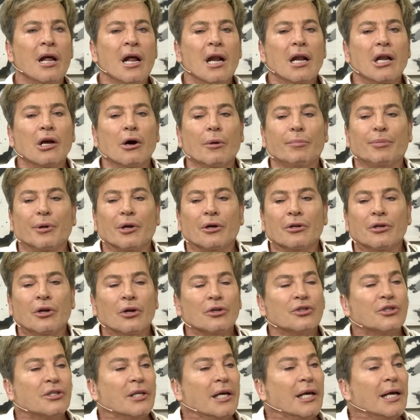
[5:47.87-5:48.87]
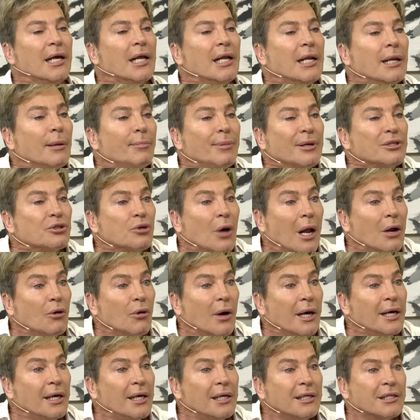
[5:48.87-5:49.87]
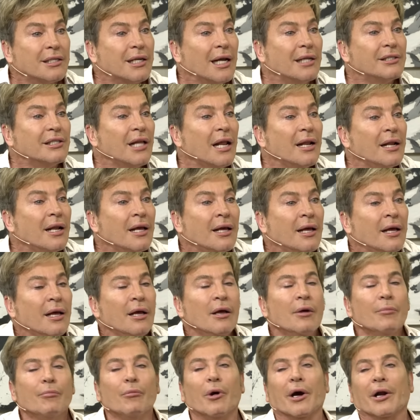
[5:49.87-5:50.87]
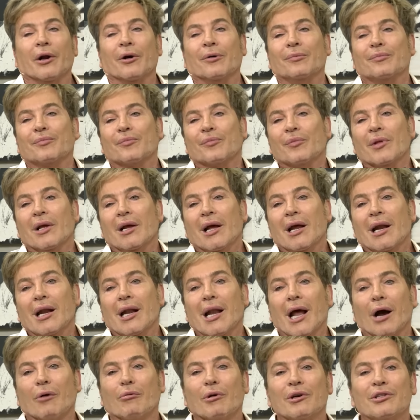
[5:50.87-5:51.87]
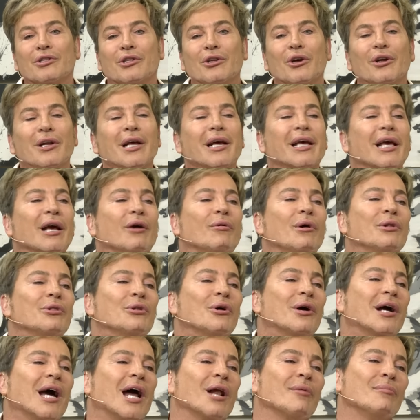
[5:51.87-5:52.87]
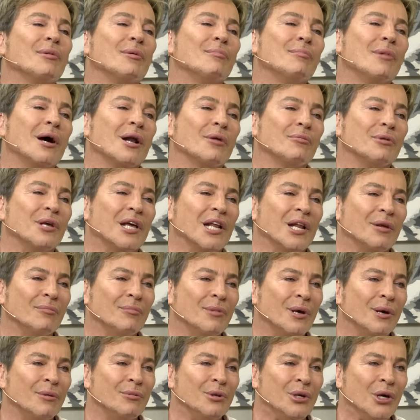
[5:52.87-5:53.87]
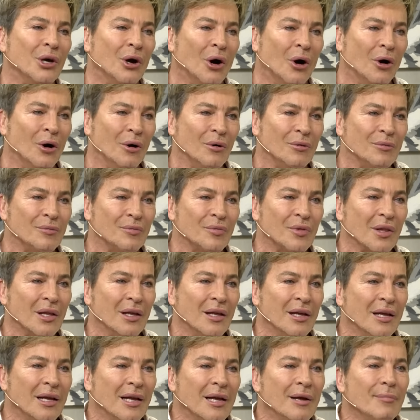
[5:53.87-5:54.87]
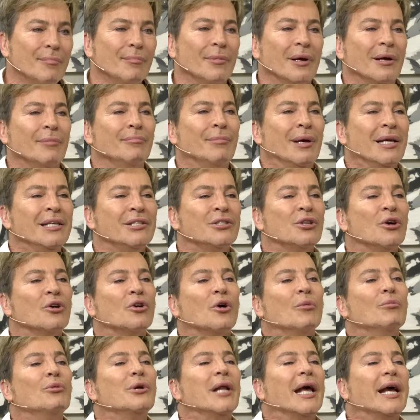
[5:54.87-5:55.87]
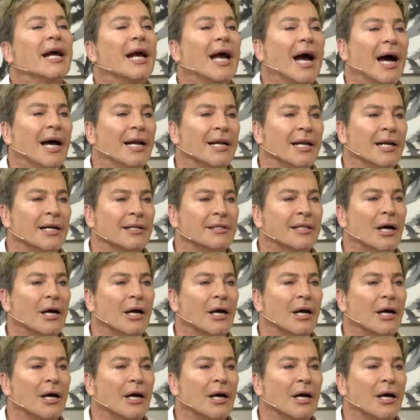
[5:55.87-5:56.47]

Le digo, pero no sé, le pasó algo a ella, tiene. Bueno, la cuestión es que cuando Carmen Barbieri me vio, me hizo como un escáner.